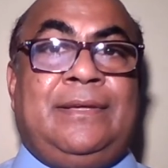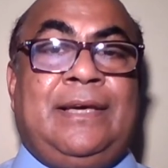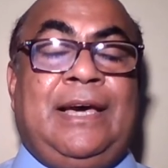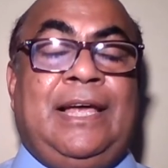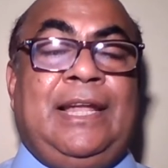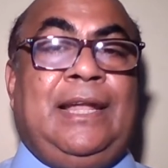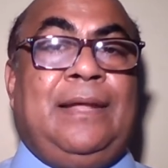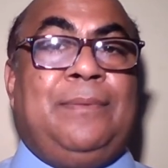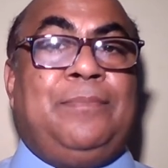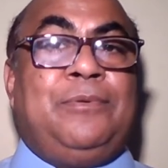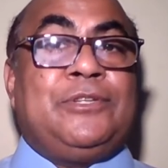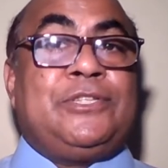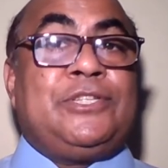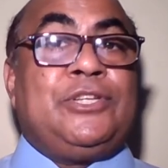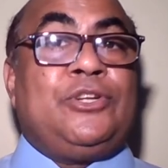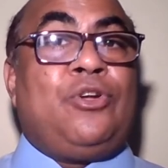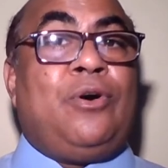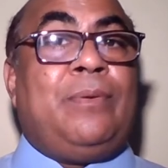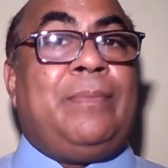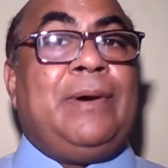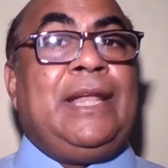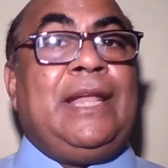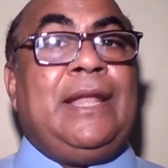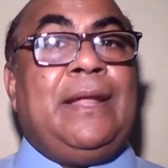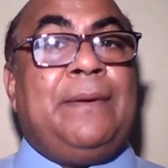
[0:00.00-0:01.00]
আল্লাহ বসেন
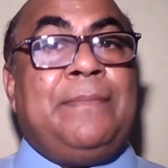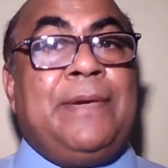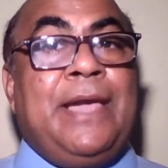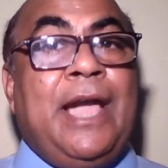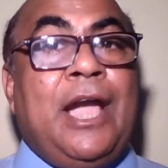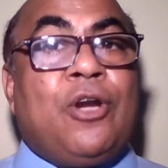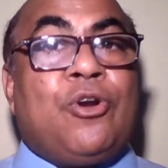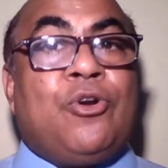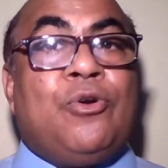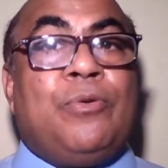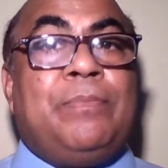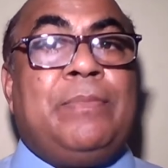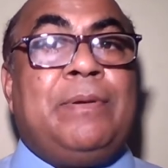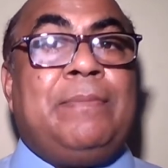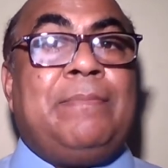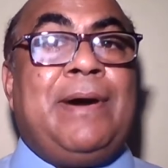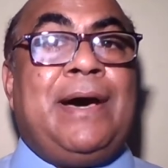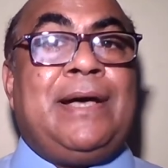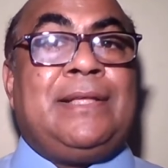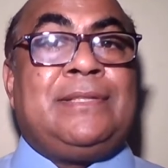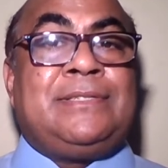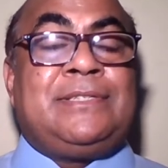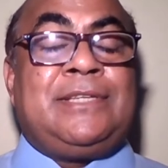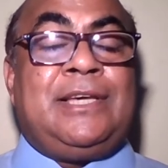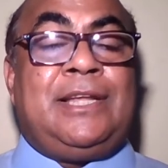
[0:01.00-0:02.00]
অমাল্লাম বিমা
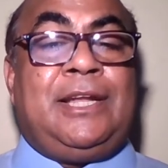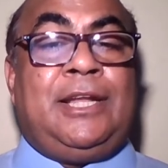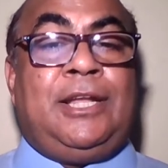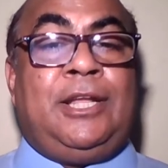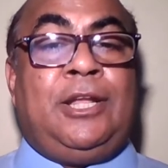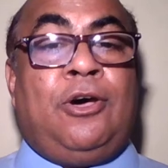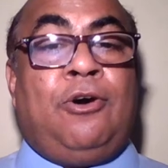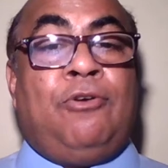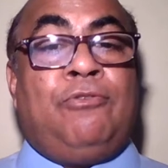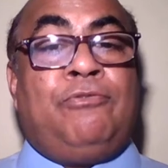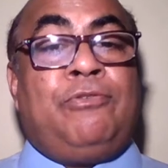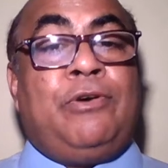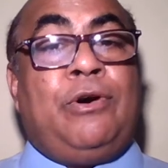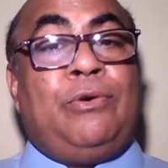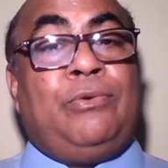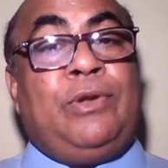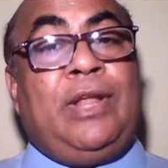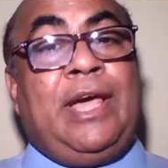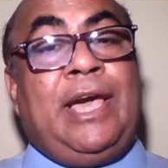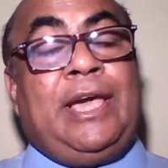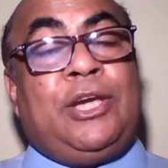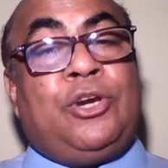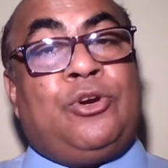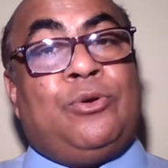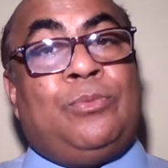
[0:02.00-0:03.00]
আনসাল আল্লাহ
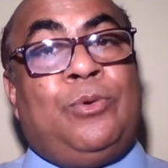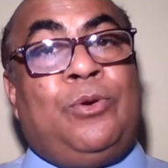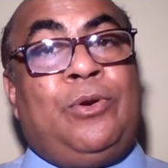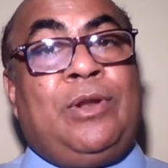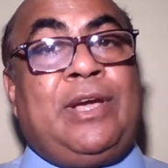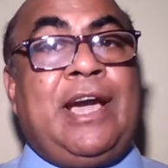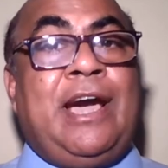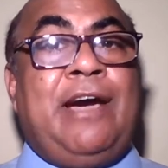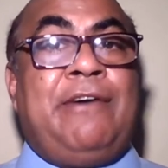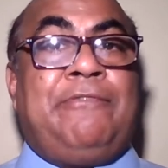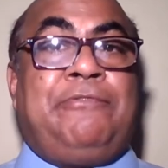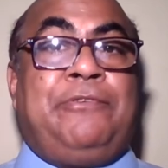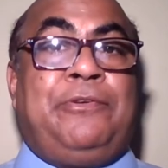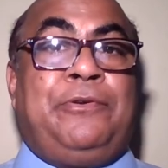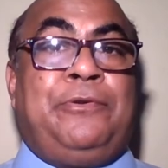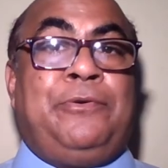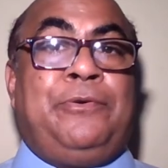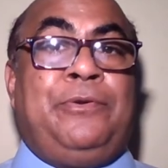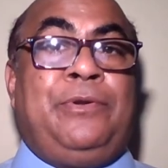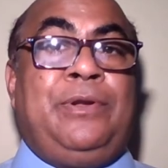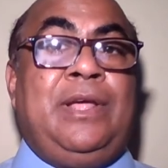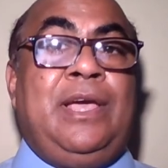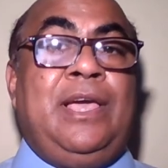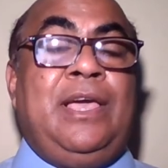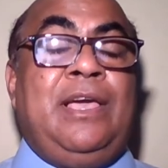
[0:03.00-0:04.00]
ফাউলা ইকুমুল
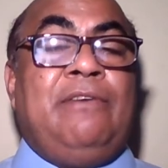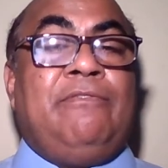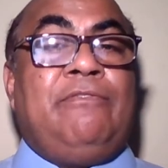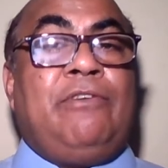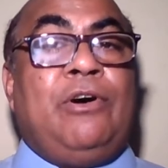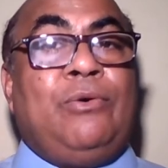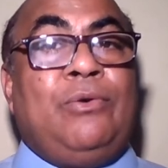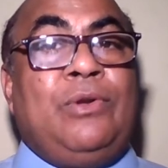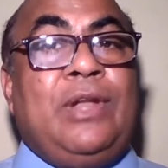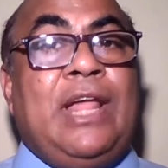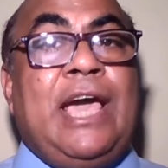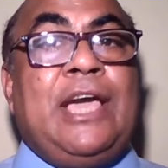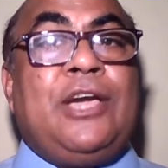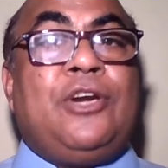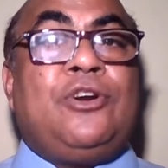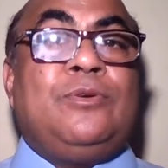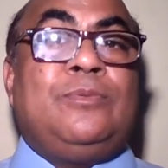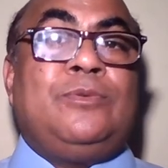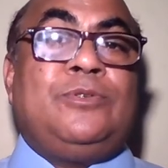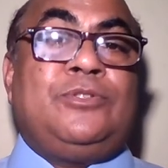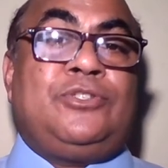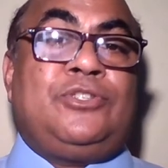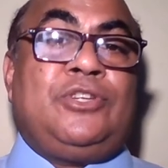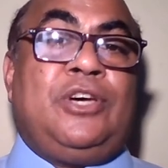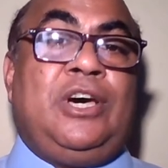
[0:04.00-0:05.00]
কাফিরুন ফাউলা
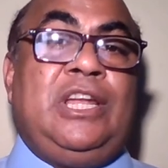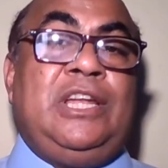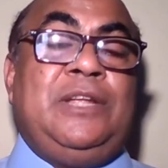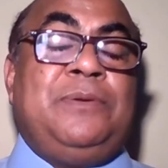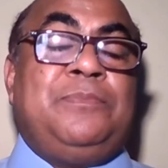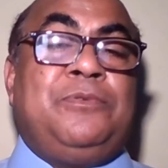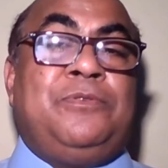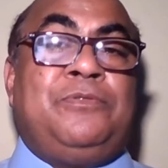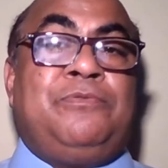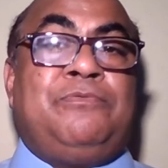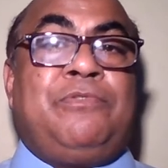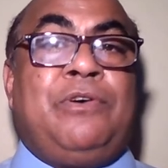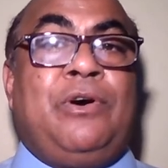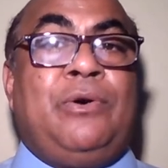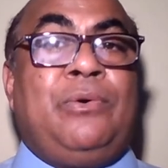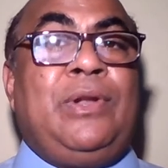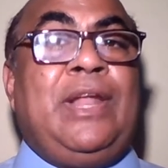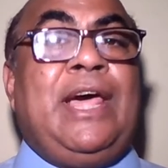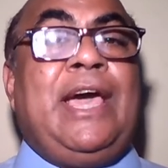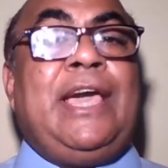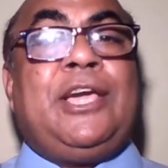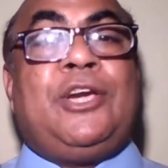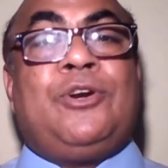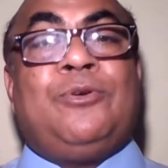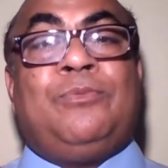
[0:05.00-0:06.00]
ইকুমুল জালিমুন
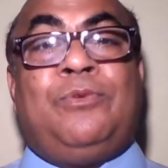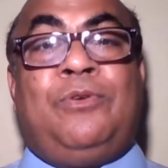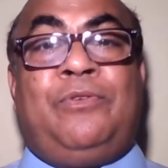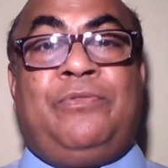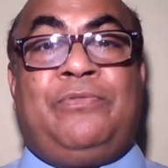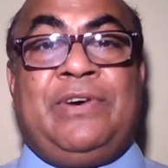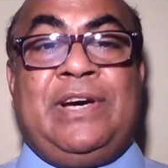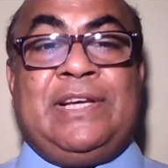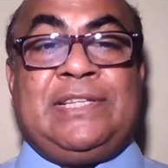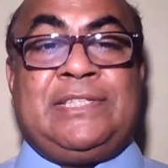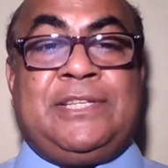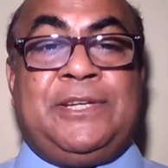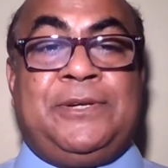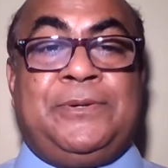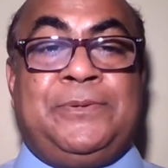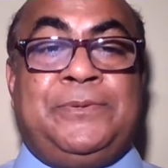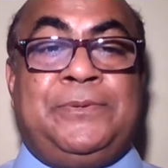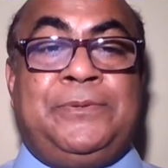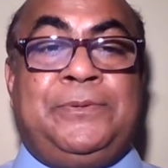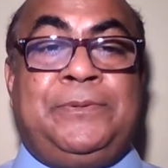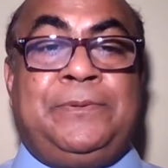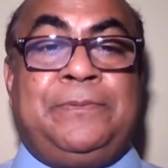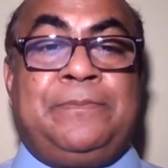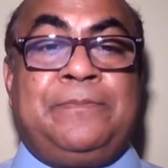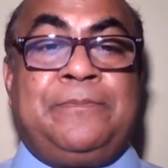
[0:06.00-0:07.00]
ফাউলা ইকুমুল
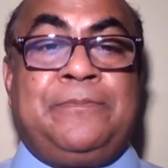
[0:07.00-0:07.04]
ফাসেকুন